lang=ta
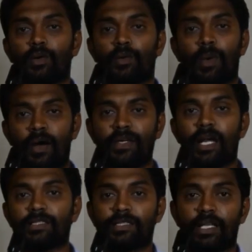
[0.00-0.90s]
ஒரு மாவட்ட
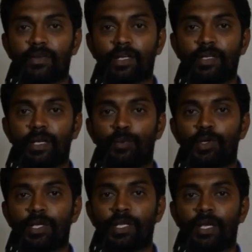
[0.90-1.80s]
ஆட்சித்தலைவருக்கு நீங்கள்
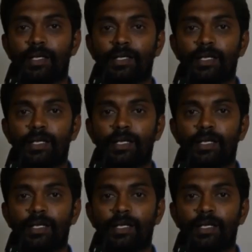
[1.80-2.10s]
போட்டுறீங்க